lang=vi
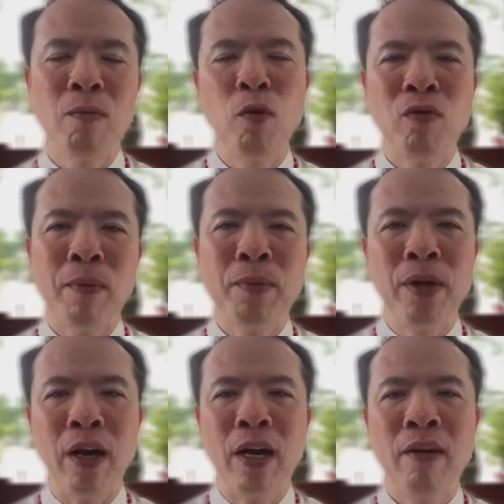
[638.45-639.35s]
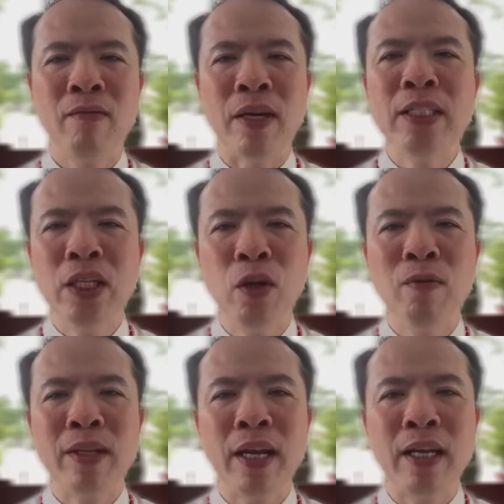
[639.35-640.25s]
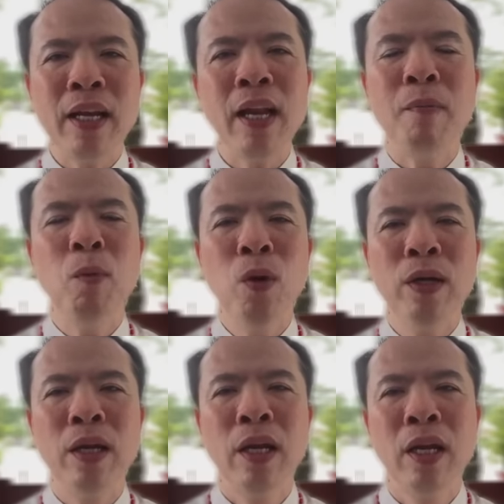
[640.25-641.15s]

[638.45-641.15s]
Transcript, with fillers: còn một phép rửa phải chịu và thầy rất là muốn